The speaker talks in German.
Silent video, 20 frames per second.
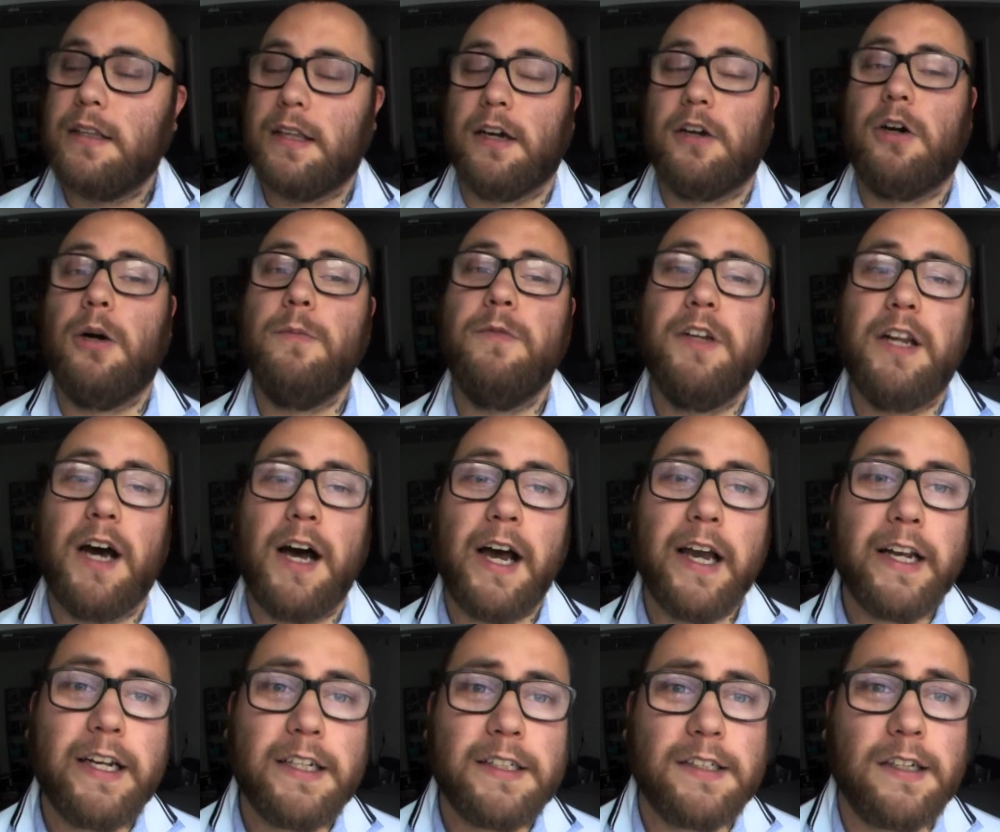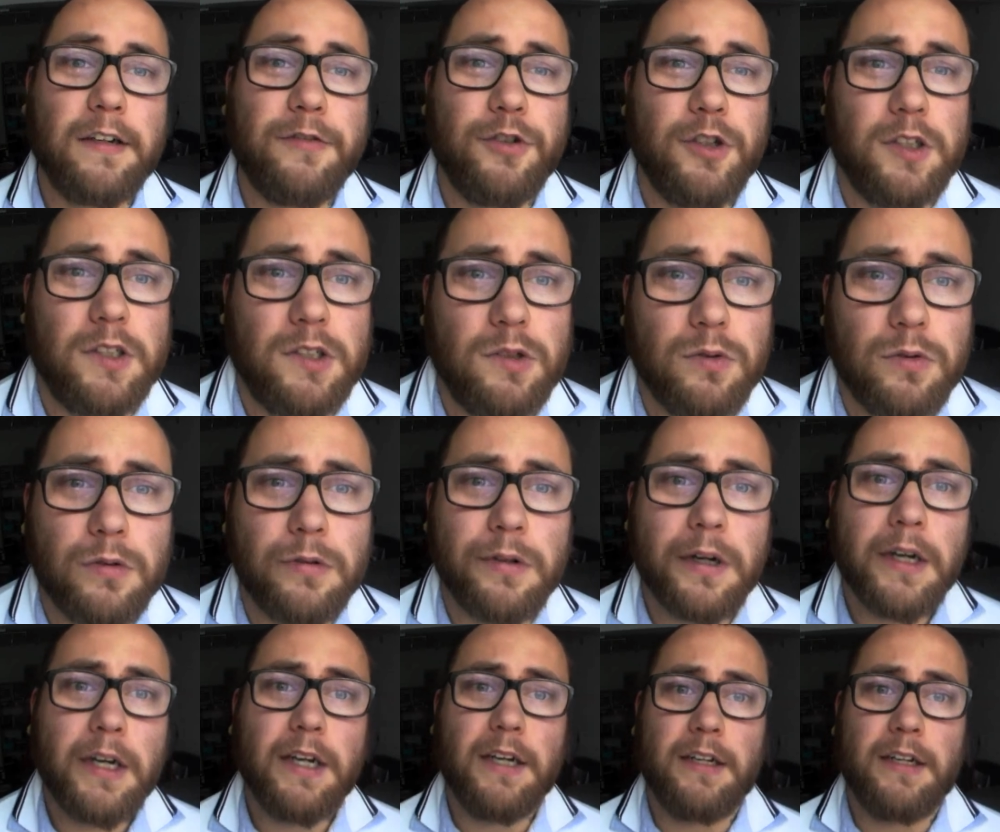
da kommt wieder einiges auf euch zu.